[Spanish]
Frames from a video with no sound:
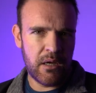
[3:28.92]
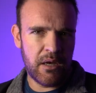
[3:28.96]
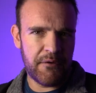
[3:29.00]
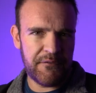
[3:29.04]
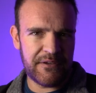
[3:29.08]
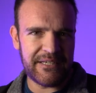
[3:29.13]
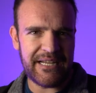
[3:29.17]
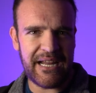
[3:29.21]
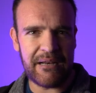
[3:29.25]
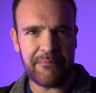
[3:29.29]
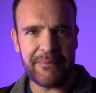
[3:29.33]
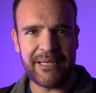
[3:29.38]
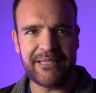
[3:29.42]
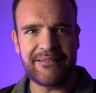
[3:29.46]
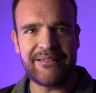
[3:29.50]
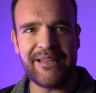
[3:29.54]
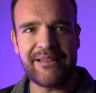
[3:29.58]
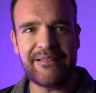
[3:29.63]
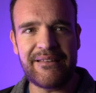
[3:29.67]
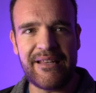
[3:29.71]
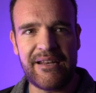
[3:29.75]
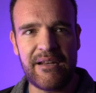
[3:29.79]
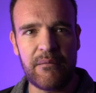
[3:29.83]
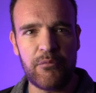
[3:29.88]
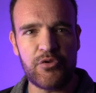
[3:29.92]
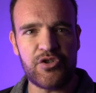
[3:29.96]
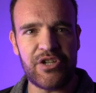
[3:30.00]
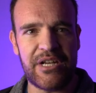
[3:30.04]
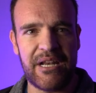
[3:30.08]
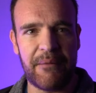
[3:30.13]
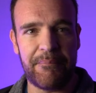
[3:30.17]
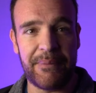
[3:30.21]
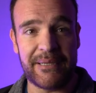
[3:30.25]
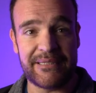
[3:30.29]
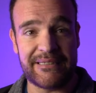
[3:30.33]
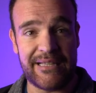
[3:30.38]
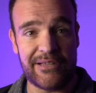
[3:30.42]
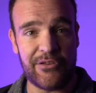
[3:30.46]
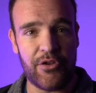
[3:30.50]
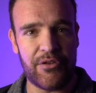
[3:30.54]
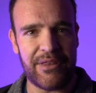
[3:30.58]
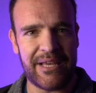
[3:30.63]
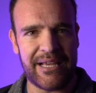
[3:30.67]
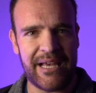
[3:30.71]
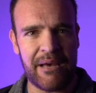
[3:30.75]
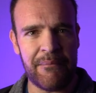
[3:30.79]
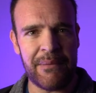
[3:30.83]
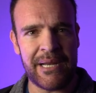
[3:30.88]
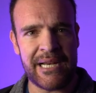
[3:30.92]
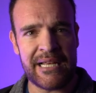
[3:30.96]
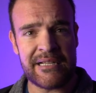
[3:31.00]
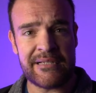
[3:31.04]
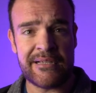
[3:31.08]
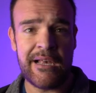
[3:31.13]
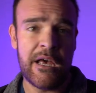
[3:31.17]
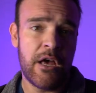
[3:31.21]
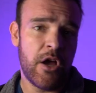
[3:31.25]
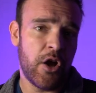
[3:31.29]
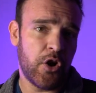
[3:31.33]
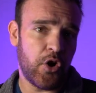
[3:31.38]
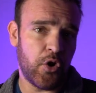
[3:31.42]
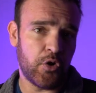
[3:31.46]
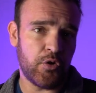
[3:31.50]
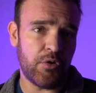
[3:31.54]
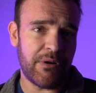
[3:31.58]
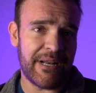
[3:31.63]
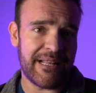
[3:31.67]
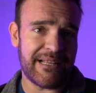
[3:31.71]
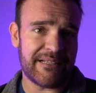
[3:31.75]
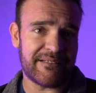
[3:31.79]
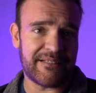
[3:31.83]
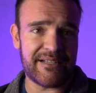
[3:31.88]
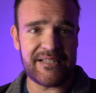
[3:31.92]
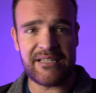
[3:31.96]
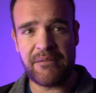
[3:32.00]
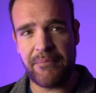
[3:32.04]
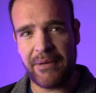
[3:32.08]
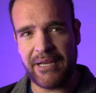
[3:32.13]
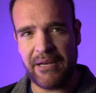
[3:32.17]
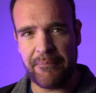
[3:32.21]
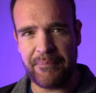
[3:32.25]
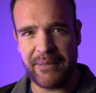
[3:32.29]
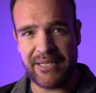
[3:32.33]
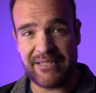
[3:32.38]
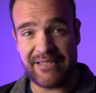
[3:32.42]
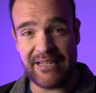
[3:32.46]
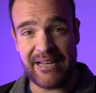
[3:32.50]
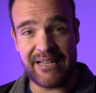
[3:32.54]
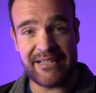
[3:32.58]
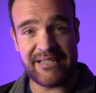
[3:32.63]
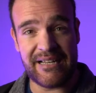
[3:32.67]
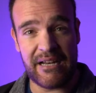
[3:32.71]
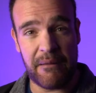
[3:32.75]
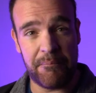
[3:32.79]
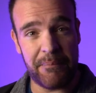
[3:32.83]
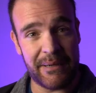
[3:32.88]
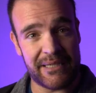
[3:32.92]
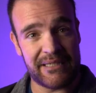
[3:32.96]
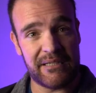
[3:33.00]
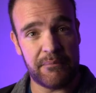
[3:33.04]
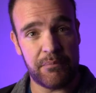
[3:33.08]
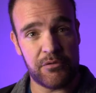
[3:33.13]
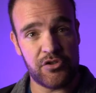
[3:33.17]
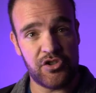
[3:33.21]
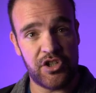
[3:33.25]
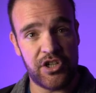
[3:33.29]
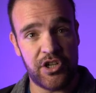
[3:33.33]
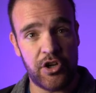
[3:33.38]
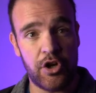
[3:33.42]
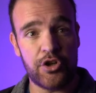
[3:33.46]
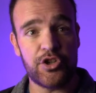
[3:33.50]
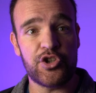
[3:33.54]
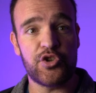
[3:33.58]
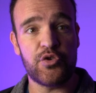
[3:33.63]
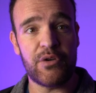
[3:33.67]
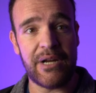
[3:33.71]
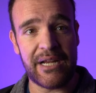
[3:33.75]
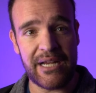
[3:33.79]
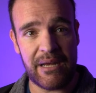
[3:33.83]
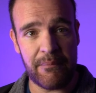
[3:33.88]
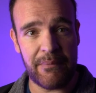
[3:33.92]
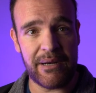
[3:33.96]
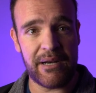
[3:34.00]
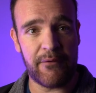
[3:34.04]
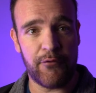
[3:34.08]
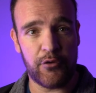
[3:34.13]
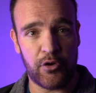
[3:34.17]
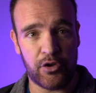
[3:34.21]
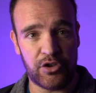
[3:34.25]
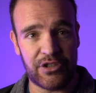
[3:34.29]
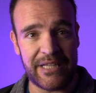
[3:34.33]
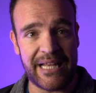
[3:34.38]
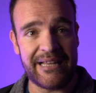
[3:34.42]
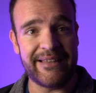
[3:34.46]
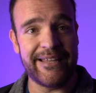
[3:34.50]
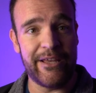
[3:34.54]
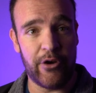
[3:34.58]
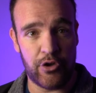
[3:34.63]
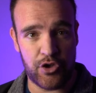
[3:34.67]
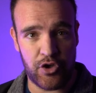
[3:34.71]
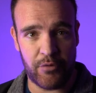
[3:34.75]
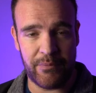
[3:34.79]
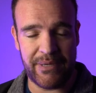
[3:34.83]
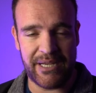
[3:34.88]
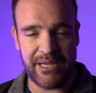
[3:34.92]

Finalmente tenemos el apartado de cámaras, con una de 13 megapíxeles en la parte posterior y una cámara frontal de 8